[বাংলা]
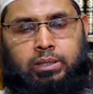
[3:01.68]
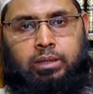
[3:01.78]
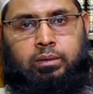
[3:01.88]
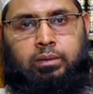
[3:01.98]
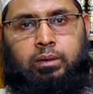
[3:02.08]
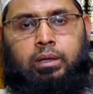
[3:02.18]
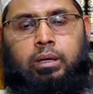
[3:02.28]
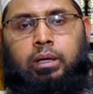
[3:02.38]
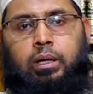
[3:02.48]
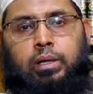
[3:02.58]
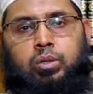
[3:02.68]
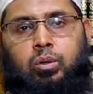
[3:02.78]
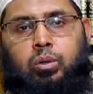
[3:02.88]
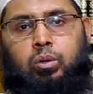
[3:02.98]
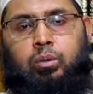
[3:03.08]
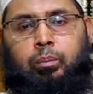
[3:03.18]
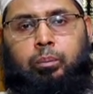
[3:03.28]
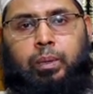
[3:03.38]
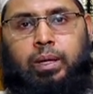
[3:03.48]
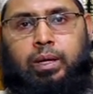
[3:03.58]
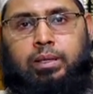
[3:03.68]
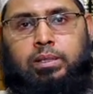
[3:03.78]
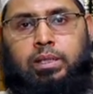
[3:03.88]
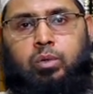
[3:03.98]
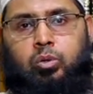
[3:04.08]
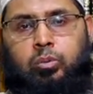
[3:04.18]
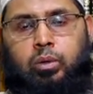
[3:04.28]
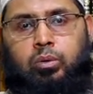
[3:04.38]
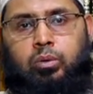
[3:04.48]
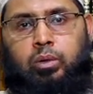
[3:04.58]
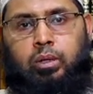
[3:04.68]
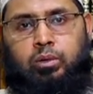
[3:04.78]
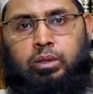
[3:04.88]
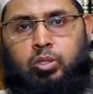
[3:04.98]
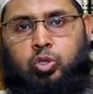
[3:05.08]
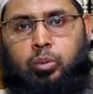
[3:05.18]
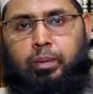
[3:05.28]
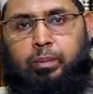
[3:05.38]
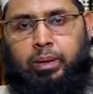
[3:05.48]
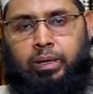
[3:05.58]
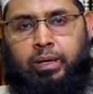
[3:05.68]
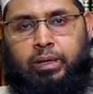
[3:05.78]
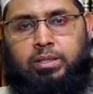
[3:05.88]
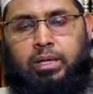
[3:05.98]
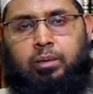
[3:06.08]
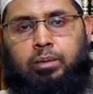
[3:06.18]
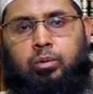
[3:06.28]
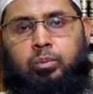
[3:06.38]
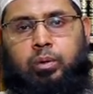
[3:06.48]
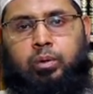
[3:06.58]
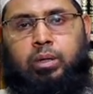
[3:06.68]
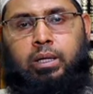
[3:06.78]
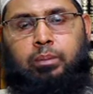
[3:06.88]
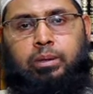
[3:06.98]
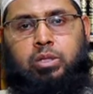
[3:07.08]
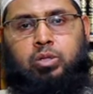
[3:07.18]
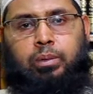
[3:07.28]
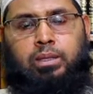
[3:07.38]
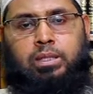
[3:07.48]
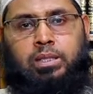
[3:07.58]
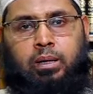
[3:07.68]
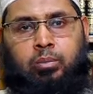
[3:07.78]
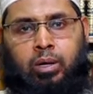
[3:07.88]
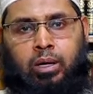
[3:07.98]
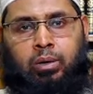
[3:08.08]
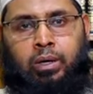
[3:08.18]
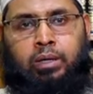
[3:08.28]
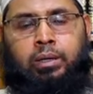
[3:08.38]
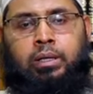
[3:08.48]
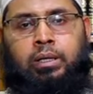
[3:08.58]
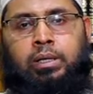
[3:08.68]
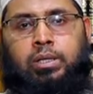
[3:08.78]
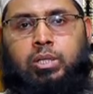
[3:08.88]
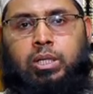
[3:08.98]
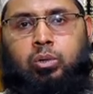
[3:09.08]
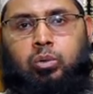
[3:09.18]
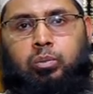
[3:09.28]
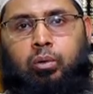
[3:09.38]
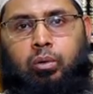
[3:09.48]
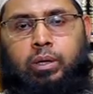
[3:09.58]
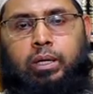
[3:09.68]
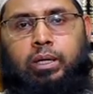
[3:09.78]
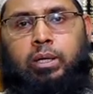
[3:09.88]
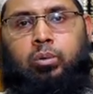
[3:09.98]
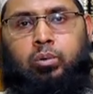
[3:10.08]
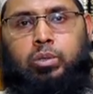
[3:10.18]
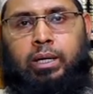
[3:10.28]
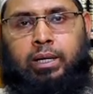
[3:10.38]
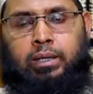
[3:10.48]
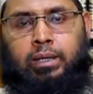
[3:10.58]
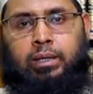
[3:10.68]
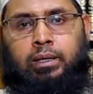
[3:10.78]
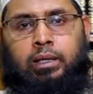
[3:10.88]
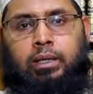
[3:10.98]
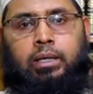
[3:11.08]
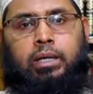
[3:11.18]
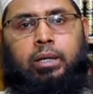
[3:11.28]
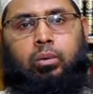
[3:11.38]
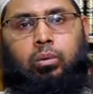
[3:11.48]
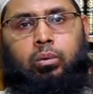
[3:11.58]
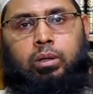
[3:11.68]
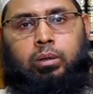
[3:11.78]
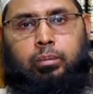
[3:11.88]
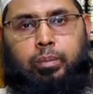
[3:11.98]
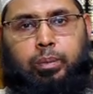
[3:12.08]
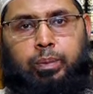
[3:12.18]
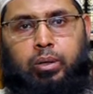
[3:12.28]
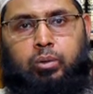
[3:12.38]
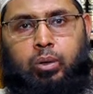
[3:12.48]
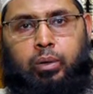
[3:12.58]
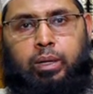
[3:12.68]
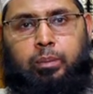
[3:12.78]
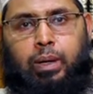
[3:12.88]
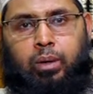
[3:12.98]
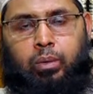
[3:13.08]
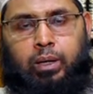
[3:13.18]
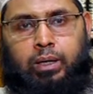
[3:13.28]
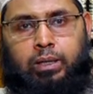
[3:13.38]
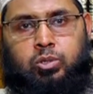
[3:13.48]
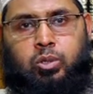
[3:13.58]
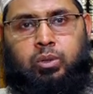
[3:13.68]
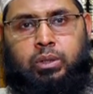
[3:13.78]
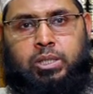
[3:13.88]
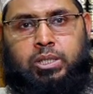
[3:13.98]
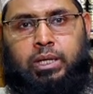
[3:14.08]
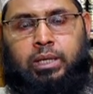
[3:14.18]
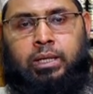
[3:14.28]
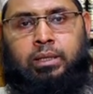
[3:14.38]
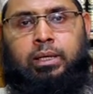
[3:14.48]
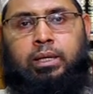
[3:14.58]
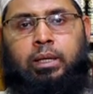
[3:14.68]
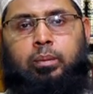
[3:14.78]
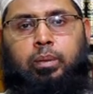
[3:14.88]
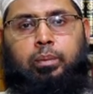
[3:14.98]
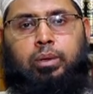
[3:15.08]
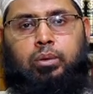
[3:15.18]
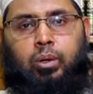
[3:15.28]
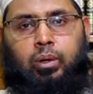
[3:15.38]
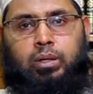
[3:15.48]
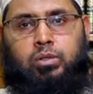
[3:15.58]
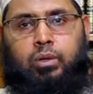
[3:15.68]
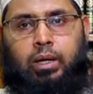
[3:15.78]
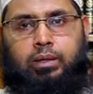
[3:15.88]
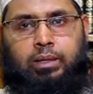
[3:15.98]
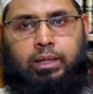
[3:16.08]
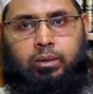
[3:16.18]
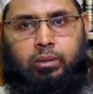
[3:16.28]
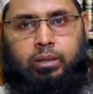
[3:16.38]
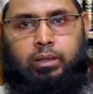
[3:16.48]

যান এই জন্য মেয়েরাজকে উপলক্ষ করে অর্থাৎ সবে মেয়েরাজ উপলক্ষে আমাদের সমাজে যা বলা হয় সেই উপলক্ষে কেউ রোজা রাখে কেউ বিভিন্ন ধরনের বারো রাকাত ছত্রিশ রাকাত বিভিন্ন ধরনের সলাত আদায় করি